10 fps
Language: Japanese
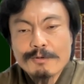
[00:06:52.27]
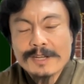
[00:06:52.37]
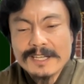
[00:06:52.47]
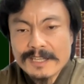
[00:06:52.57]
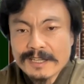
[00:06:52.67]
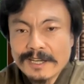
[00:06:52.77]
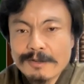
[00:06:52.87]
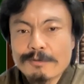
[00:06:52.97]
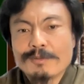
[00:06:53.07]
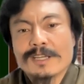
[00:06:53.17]
これがね、
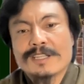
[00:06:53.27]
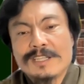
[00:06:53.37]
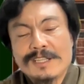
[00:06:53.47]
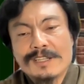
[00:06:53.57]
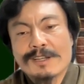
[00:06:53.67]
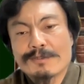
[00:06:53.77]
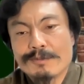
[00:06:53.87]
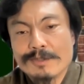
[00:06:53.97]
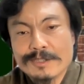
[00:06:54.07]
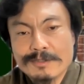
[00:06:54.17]
結構ね、効いてく
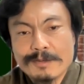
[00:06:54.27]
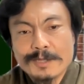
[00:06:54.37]
るんですよね。